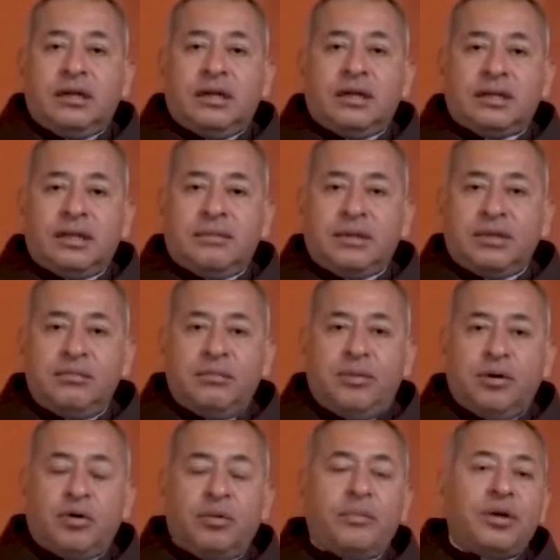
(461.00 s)
Y estaba así un
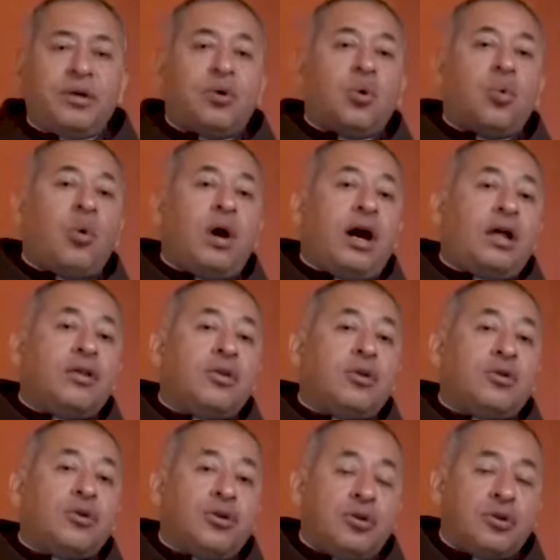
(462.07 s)
poco, pero
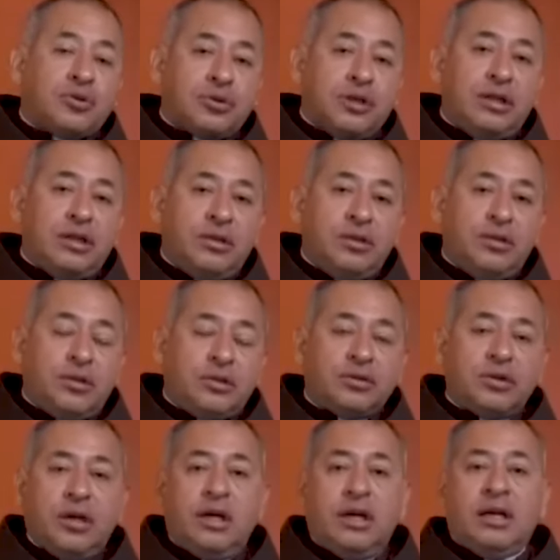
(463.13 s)
cuando Dios, el niño
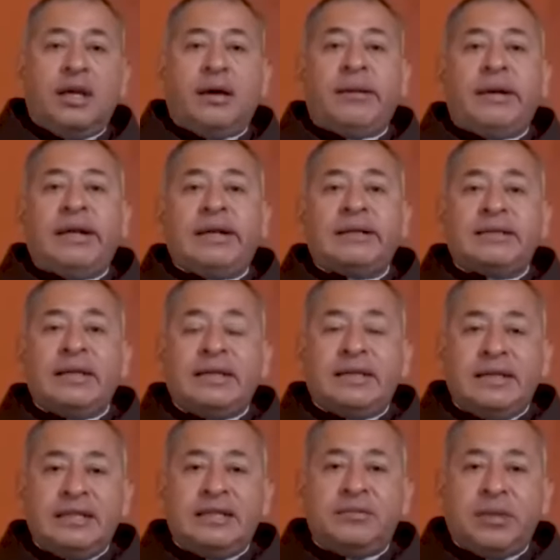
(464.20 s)
Dios, la Virgen
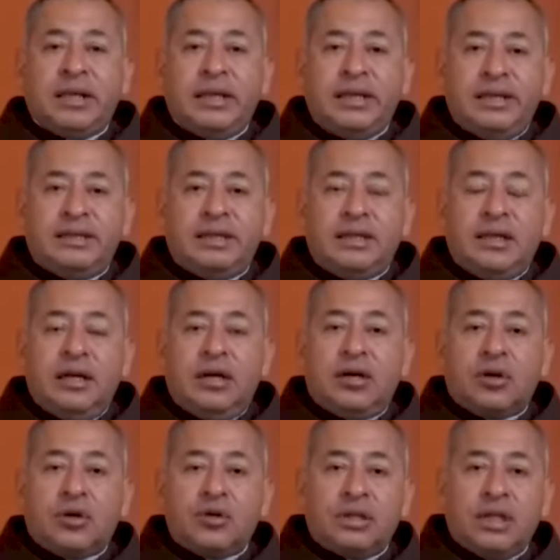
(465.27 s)
Santísima le dicen,
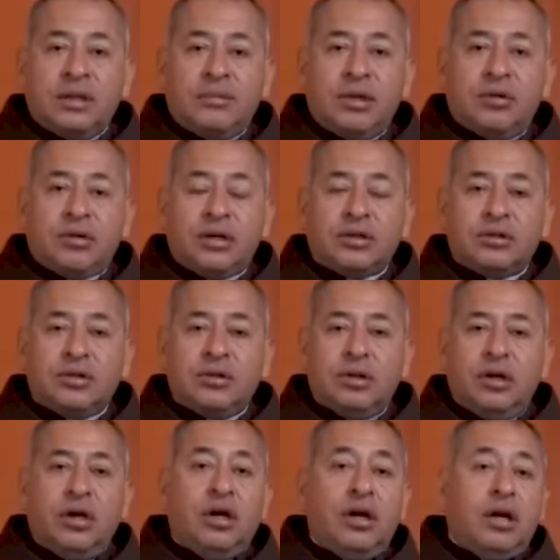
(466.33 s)
Rosa de mi
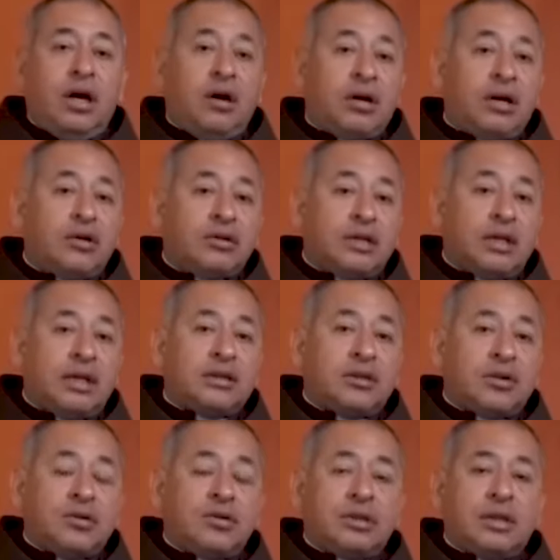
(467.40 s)
corazón, ahora no serás
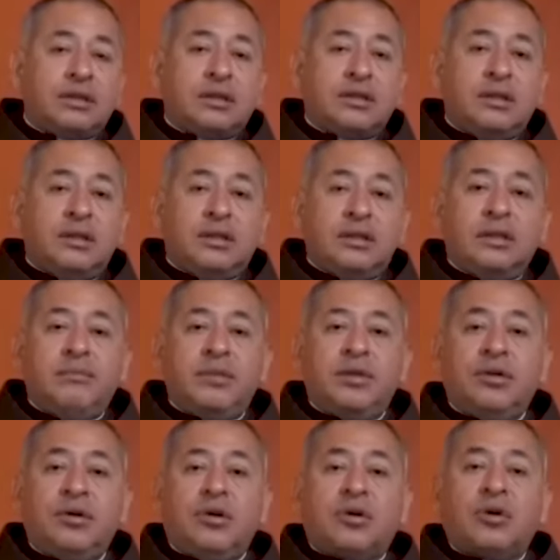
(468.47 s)
Rosa,
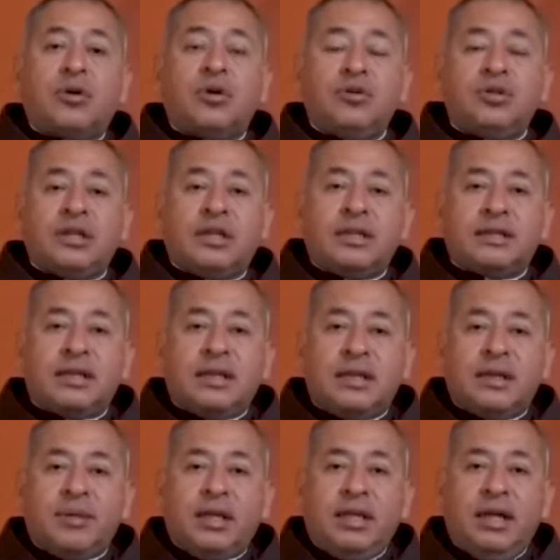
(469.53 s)
sino Rosa de
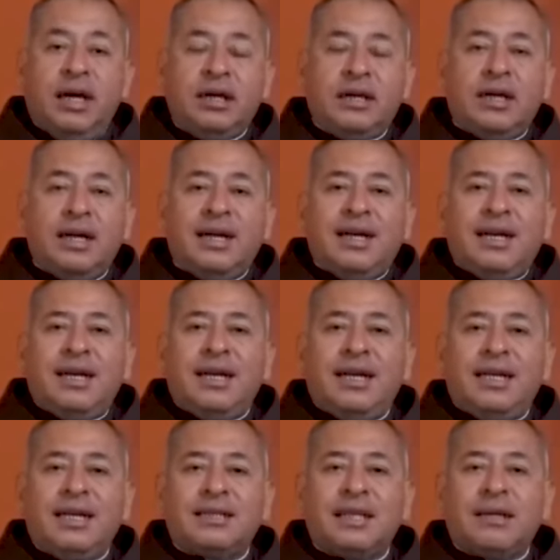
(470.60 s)
Santa María,
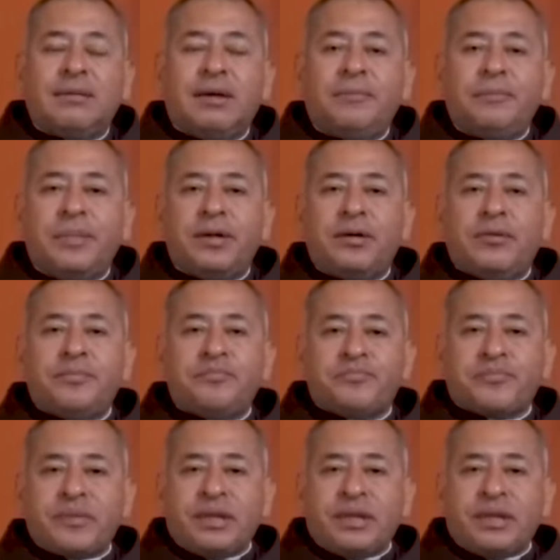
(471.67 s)
ella estaba, pero